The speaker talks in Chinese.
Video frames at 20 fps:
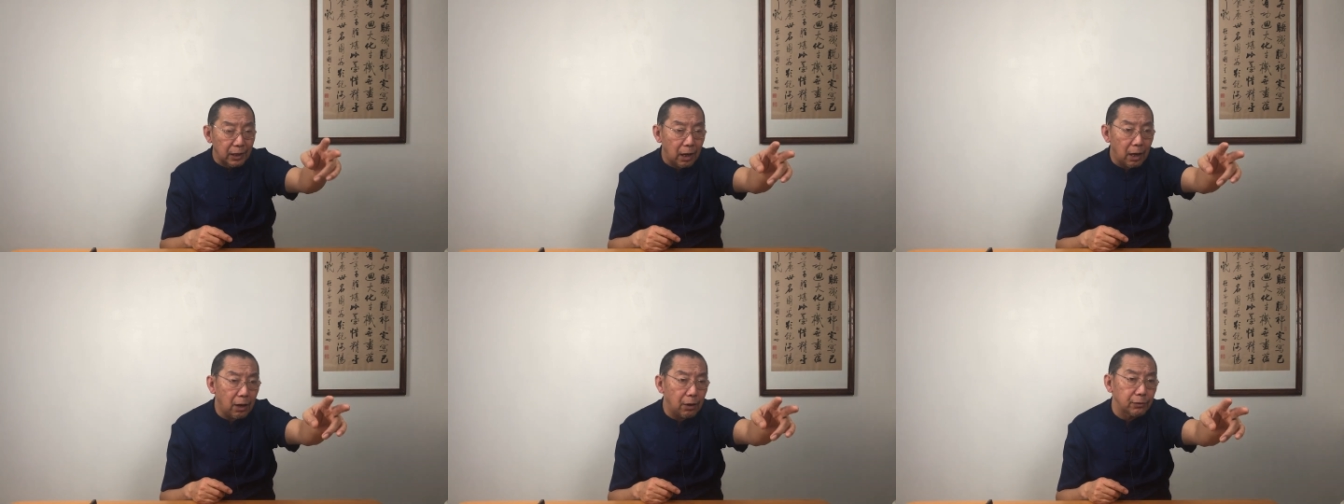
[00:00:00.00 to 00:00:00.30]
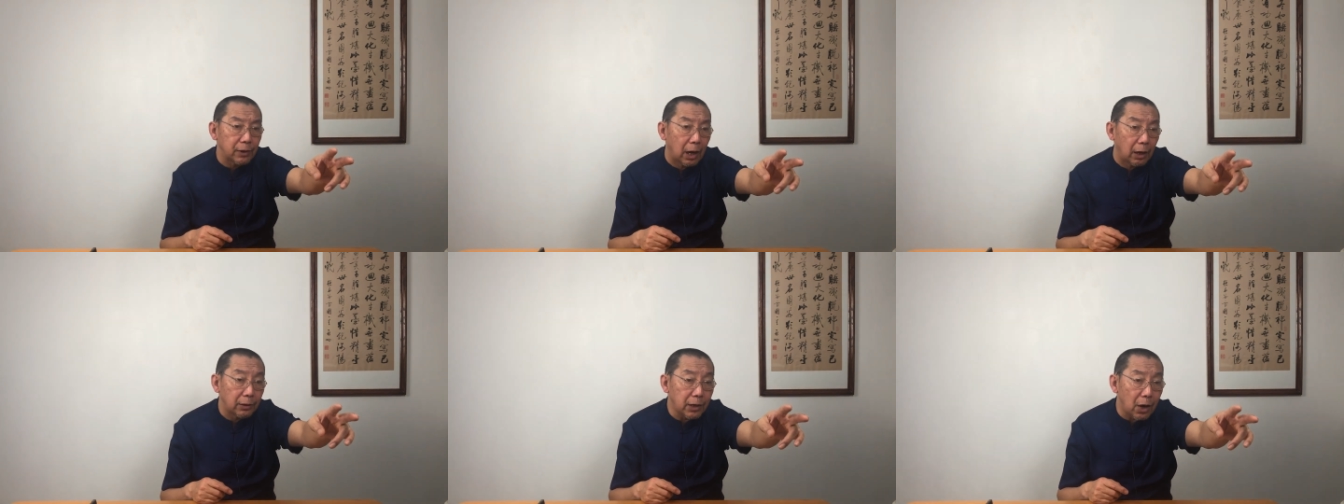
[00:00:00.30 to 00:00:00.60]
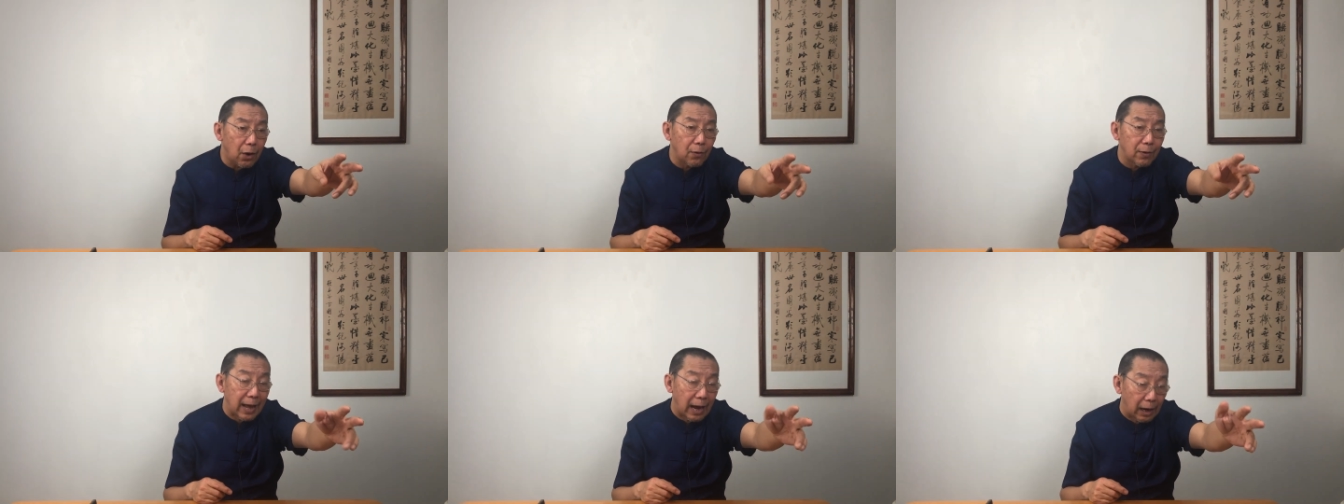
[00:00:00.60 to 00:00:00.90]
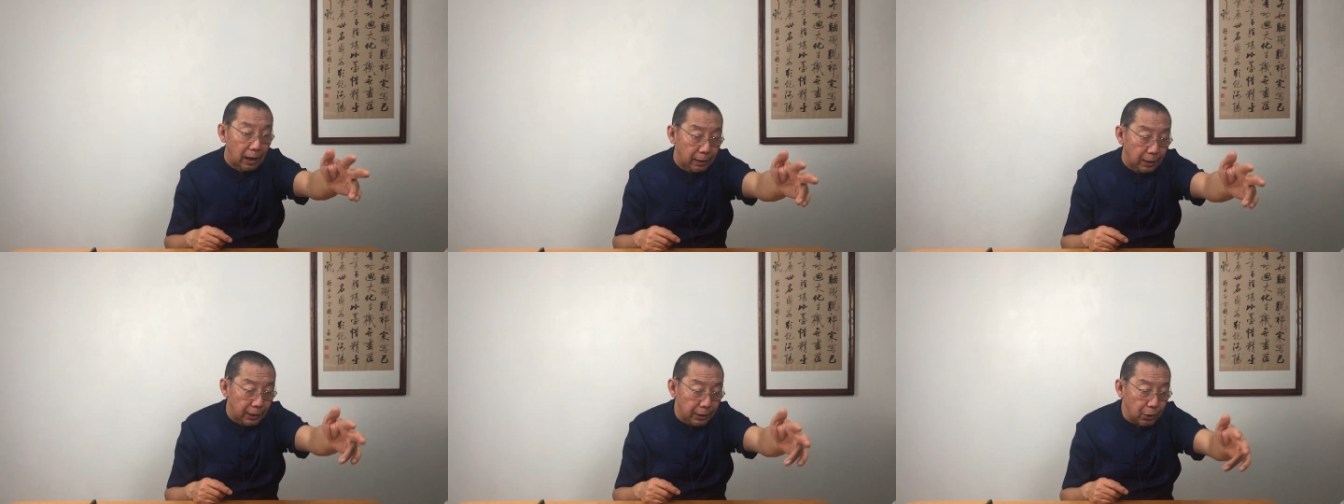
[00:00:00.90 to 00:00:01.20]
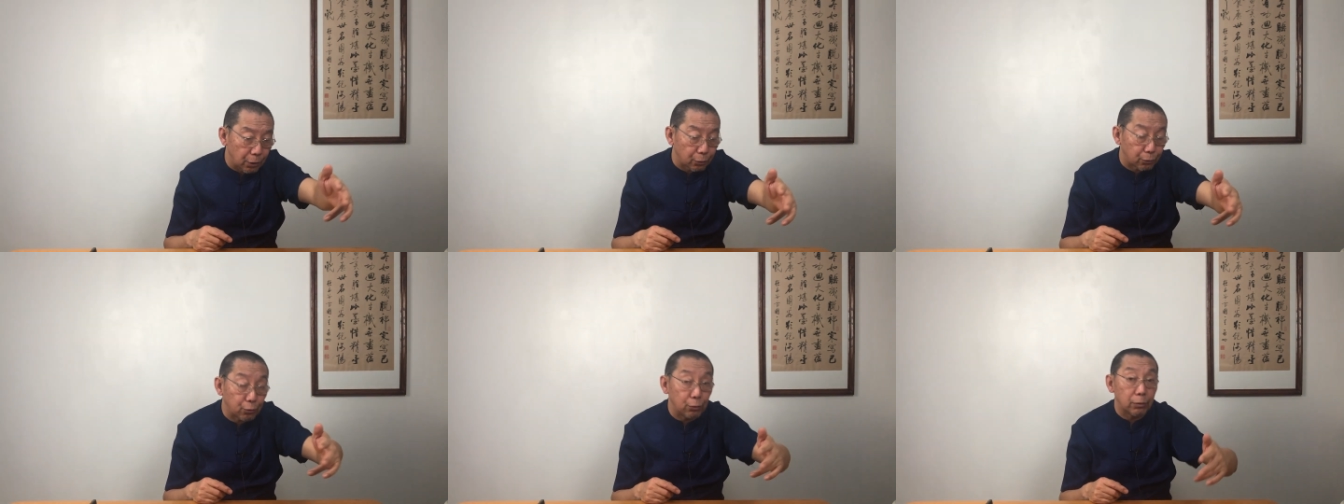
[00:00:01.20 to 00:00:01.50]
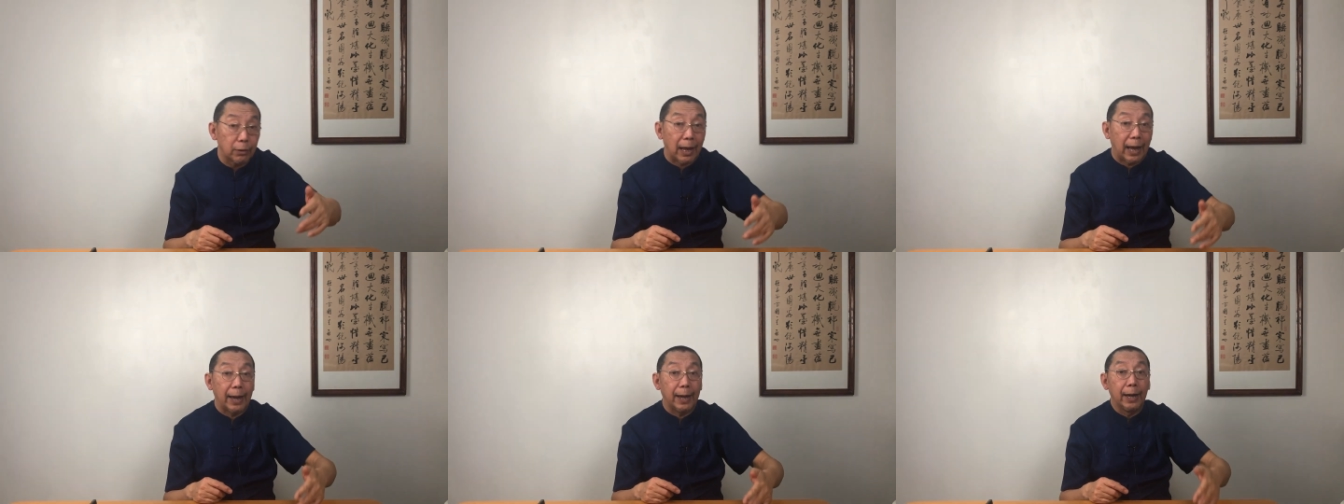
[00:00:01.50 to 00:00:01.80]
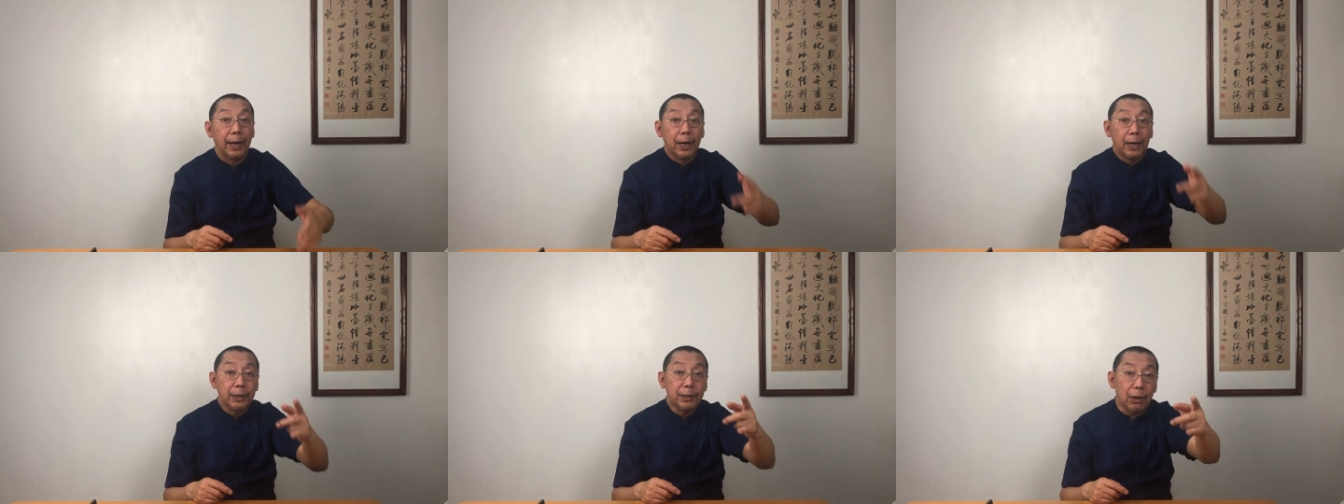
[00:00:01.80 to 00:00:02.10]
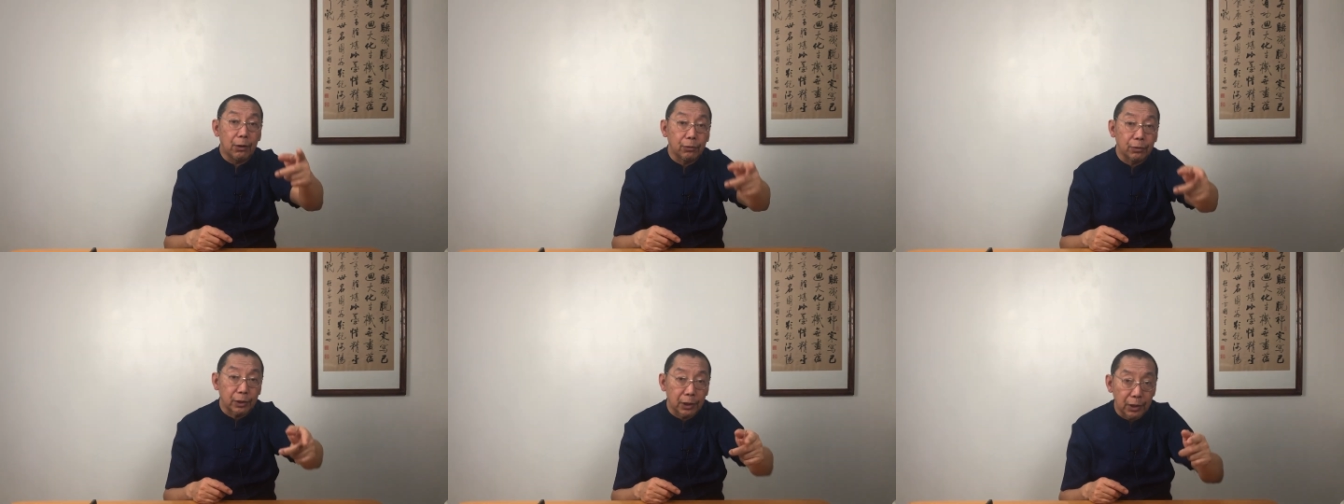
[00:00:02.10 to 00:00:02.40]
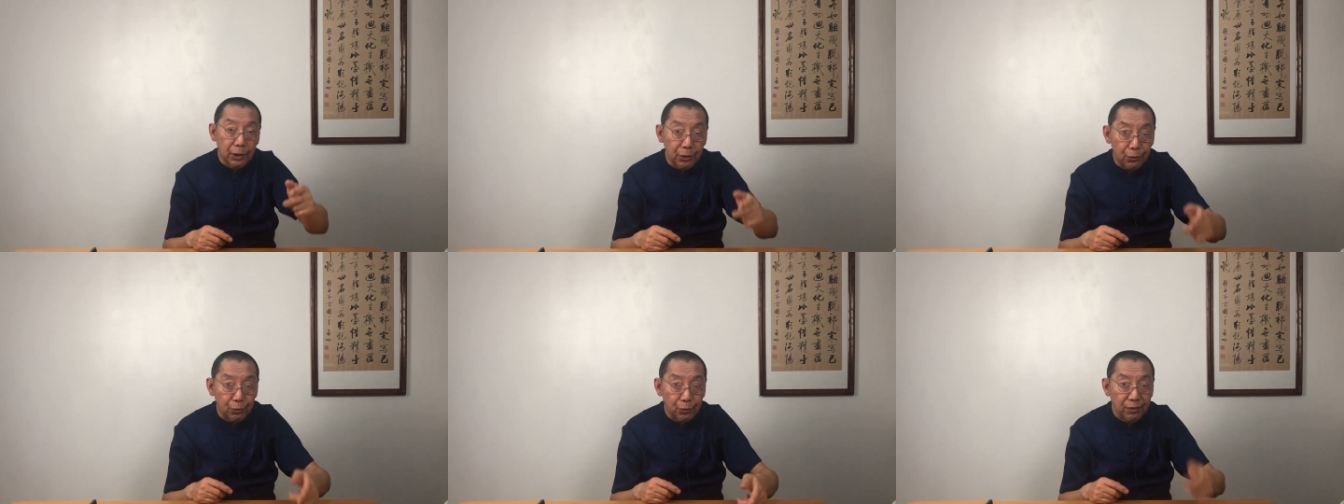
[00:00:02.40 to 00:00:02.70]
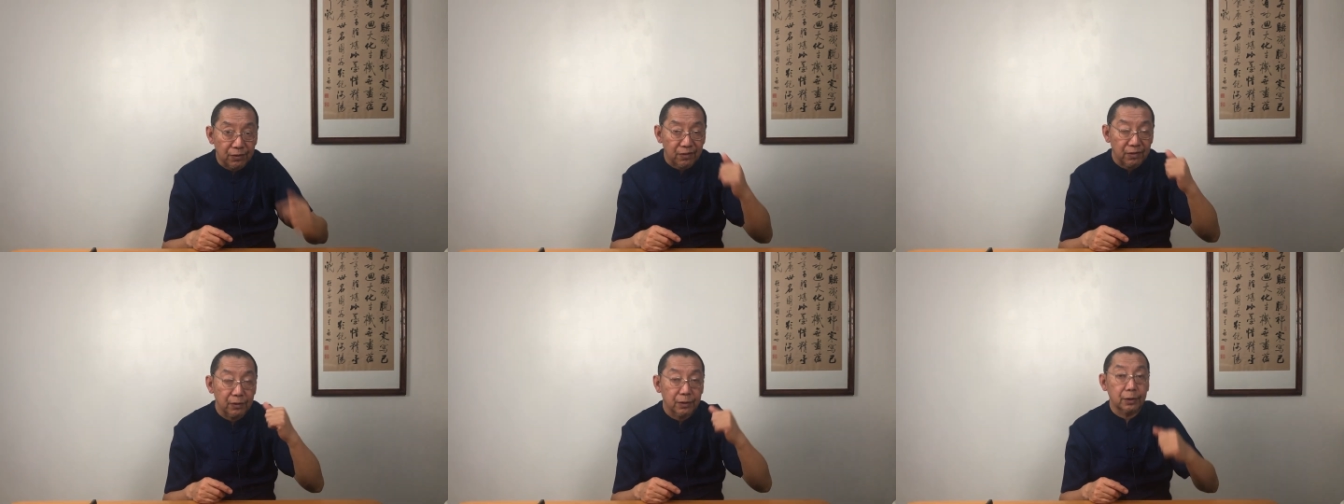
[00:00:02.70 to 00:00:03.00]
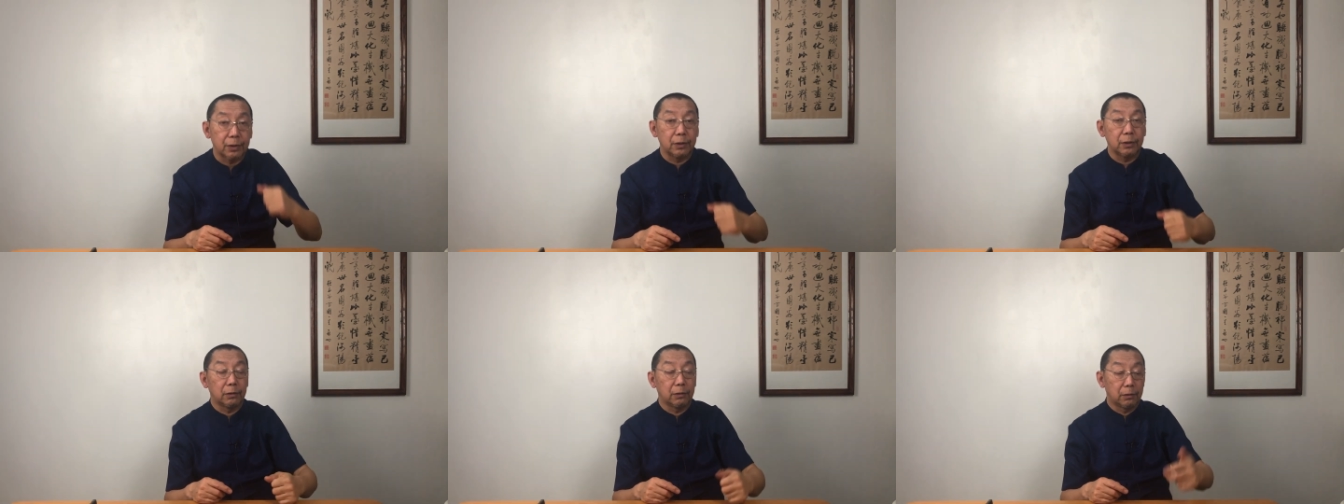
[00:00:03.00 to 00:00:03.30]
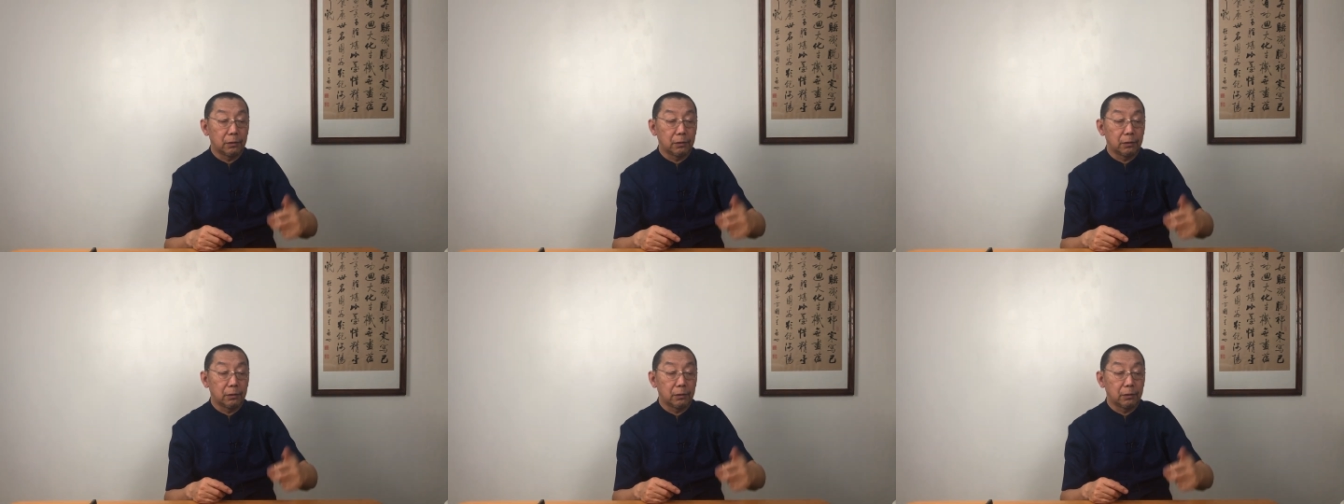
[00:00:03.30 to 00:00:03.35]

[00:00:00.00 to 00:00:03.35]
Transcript: 后脚又两个人又出来，又是一具死尸，